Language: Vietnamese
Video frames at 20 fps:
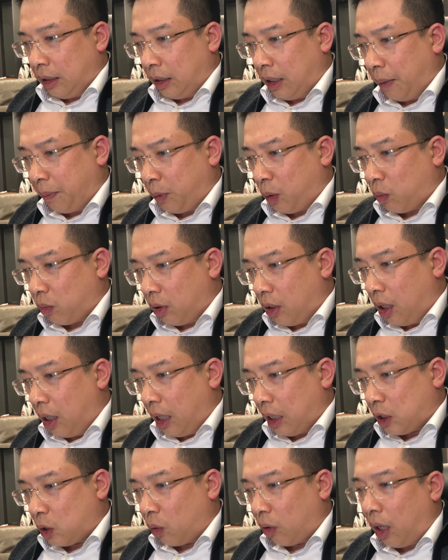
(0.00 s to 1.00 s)
tiếp tục nữa
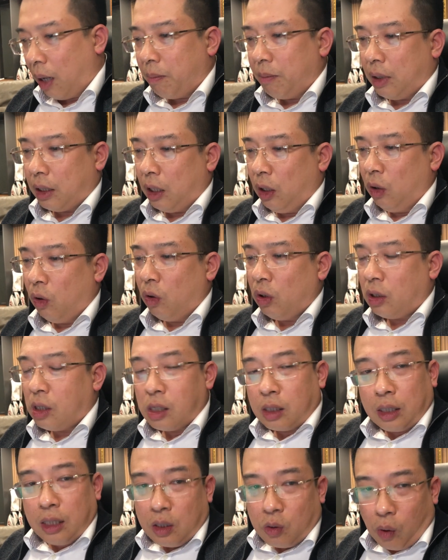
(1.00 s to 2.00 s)
là số 5 là cái lỗi
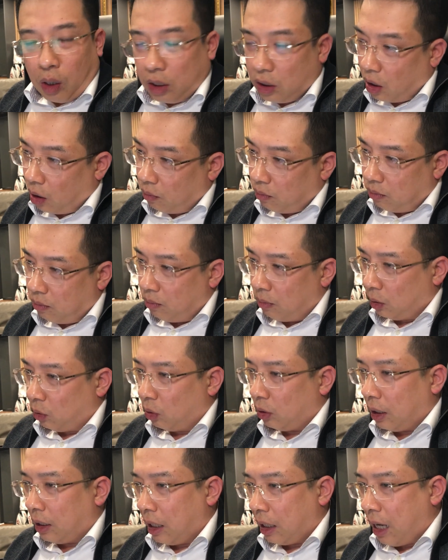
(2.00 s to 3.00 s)
cực kỳ quan trọng mà
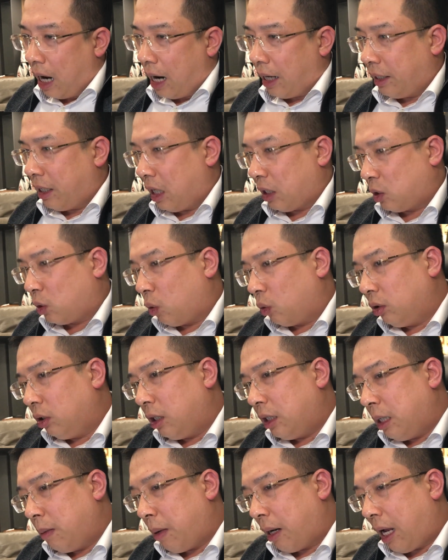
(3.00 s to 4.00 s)
tôi thấy là đại đa số những
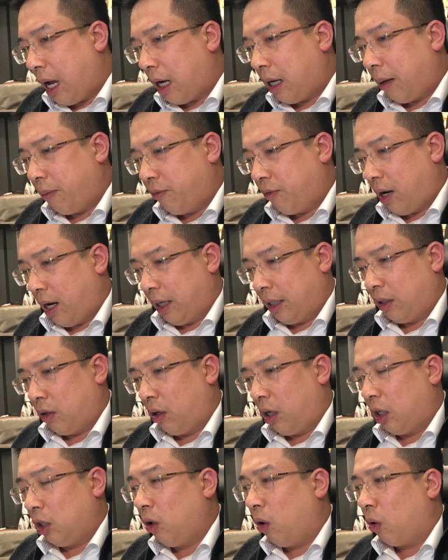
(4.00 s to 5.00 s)
người đi bán hàng gặp phải đó
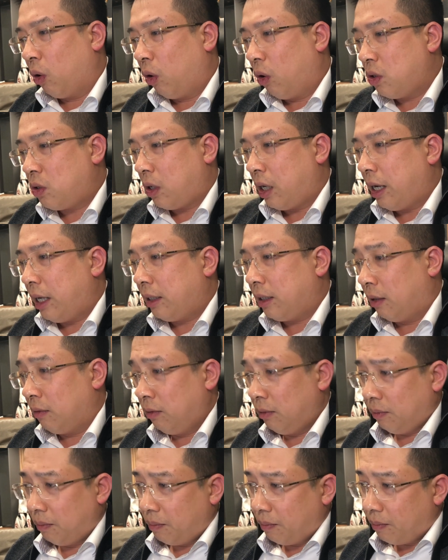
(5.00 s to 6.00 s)
là đổ lỗi cho hệ thống